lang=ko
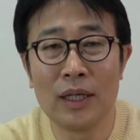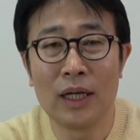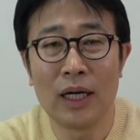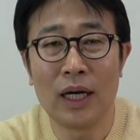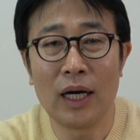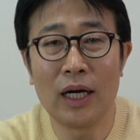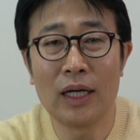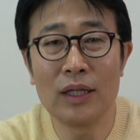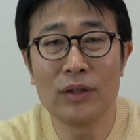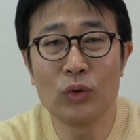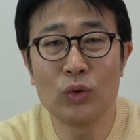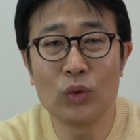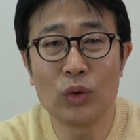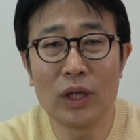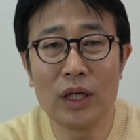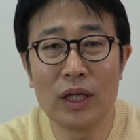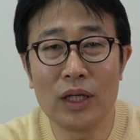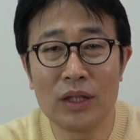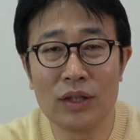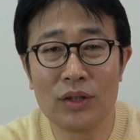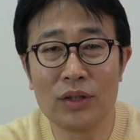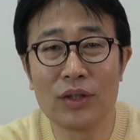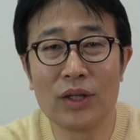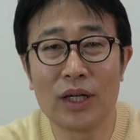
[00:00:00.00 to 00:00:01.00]
한국에
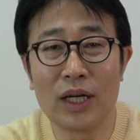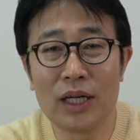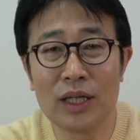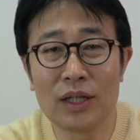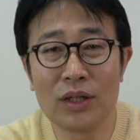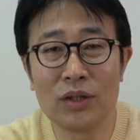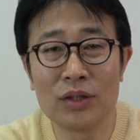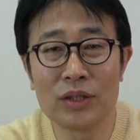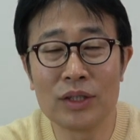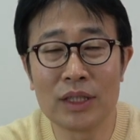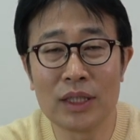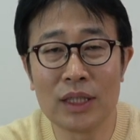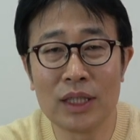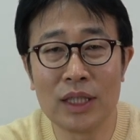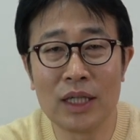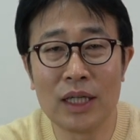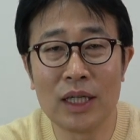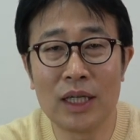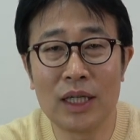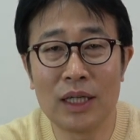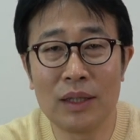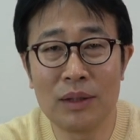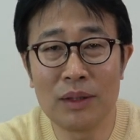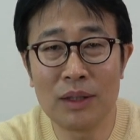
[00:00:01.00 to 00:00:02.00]
들어갈
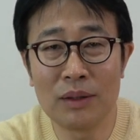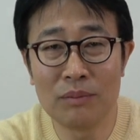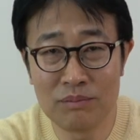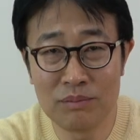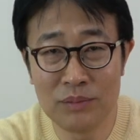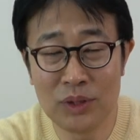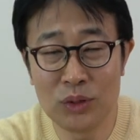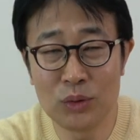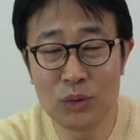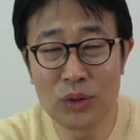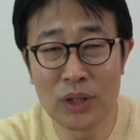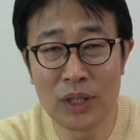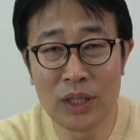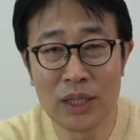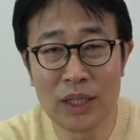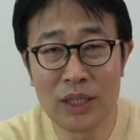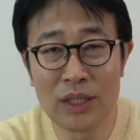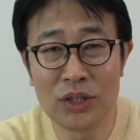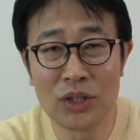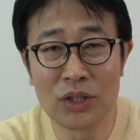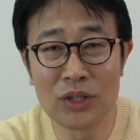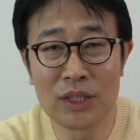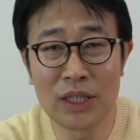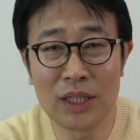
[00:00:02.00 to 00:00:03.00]
것인가, 미국에
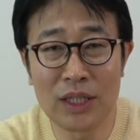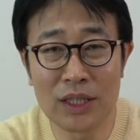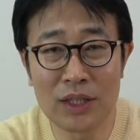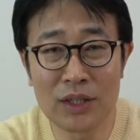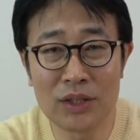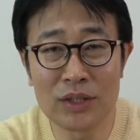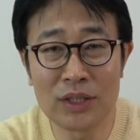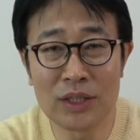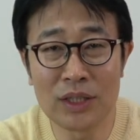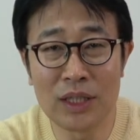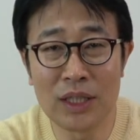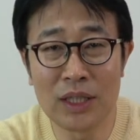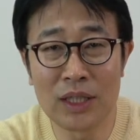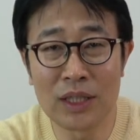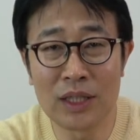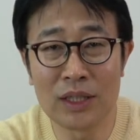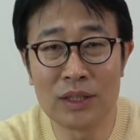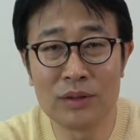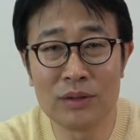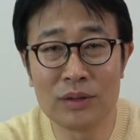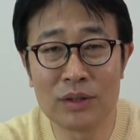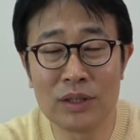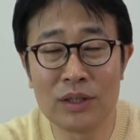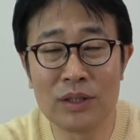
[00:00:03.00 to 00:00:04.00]
정착할
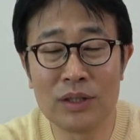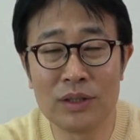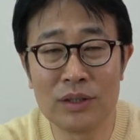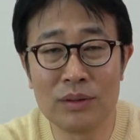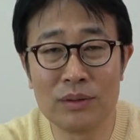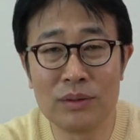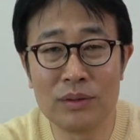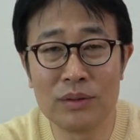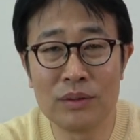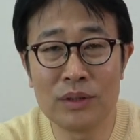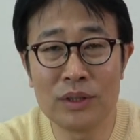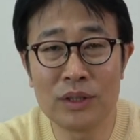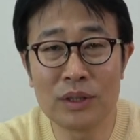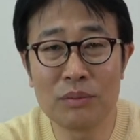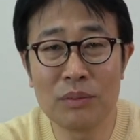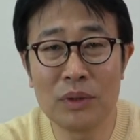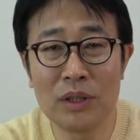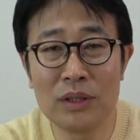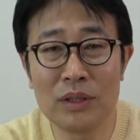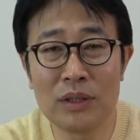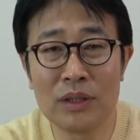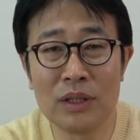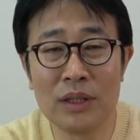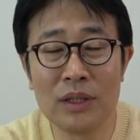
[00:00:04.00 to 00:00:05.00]
것인가라는 그런
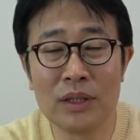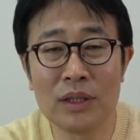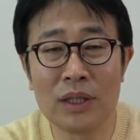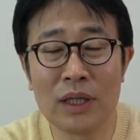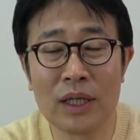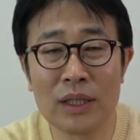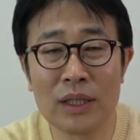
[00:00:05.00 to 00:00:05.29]
측면들이 있는 것